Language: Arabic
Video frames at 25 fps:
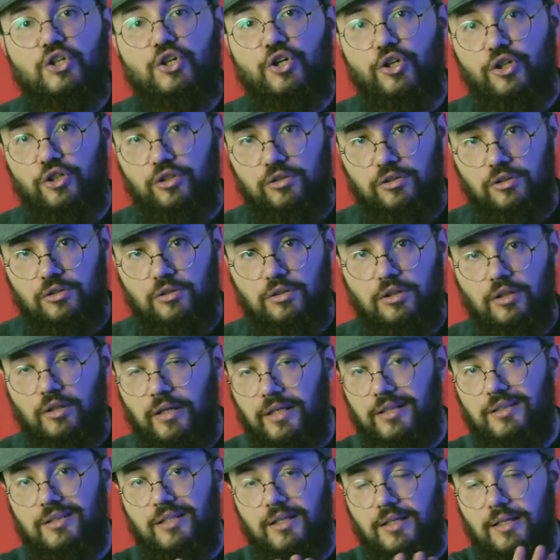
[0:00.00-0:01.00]
كيرنل
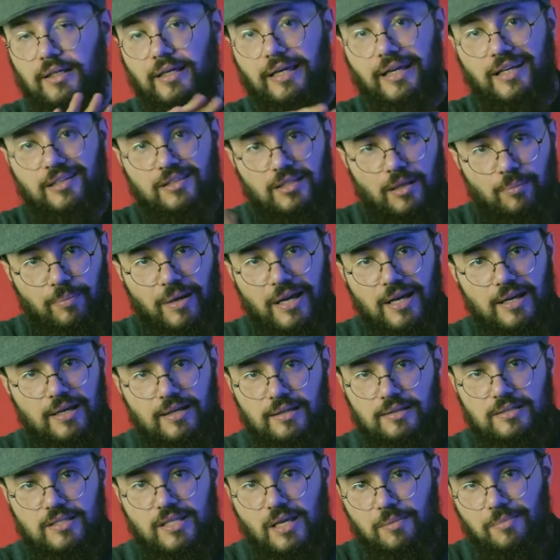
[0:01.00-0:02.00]
انت
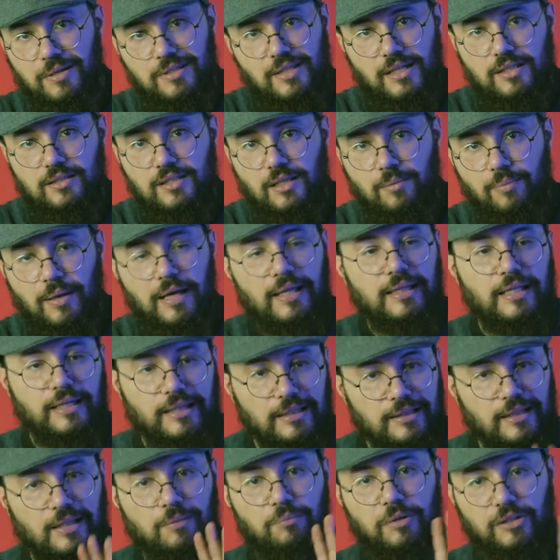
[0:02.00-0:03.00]
اكتبها زي ما تكتبها
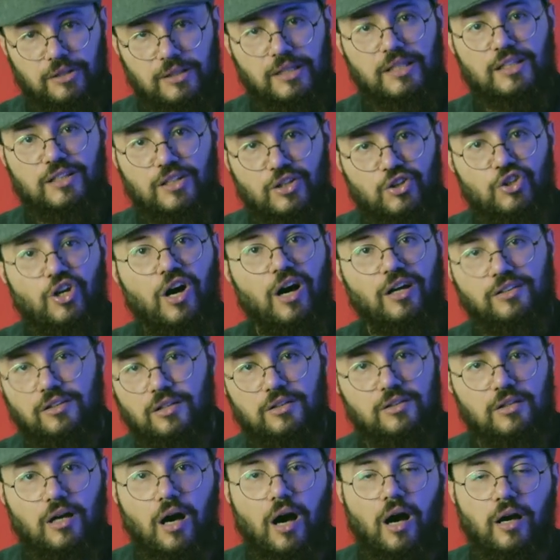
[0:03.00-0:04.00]
لكن لما تيجي تنطقها
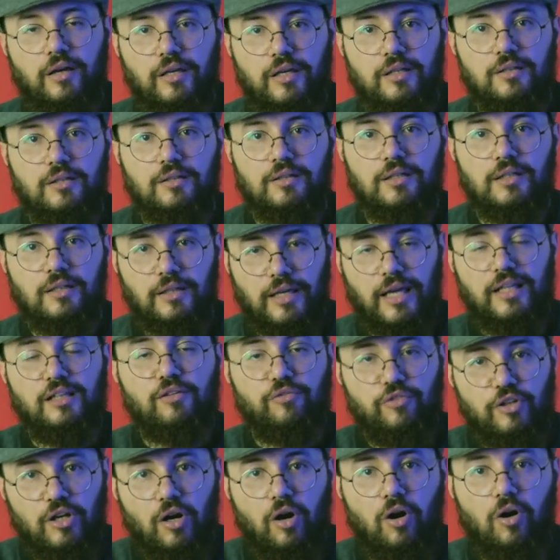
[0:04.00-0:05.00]
تنطقها كده
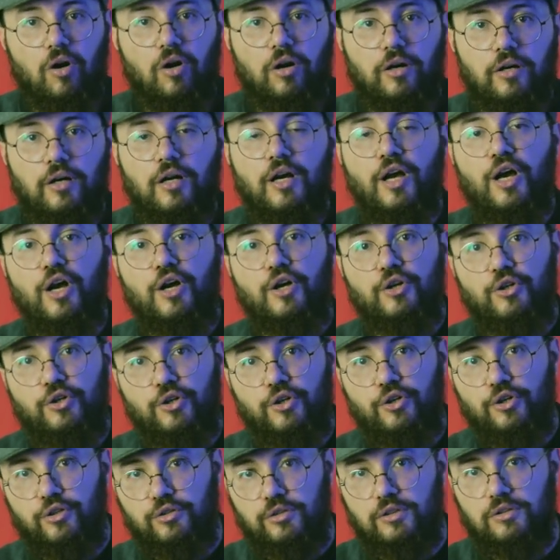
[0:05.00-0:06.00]
كأن فيها ار
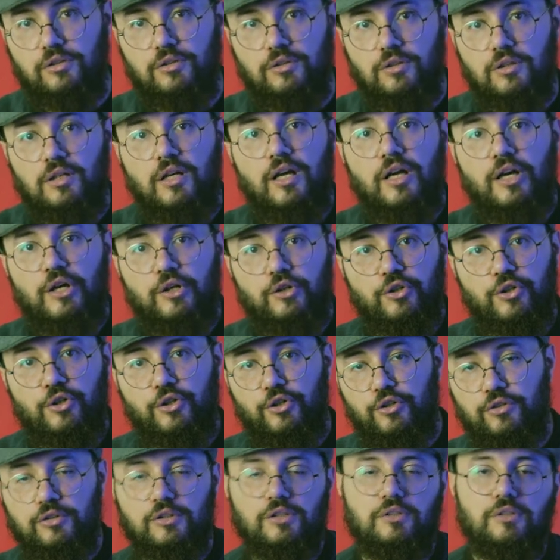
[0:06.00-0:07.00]
كيرنل
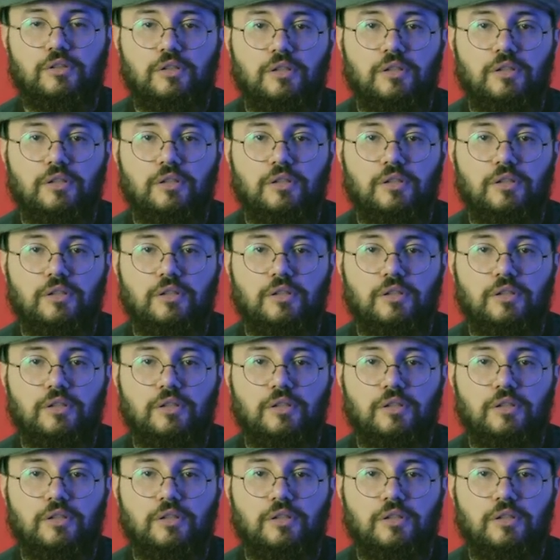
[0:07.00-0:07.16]
كيرنل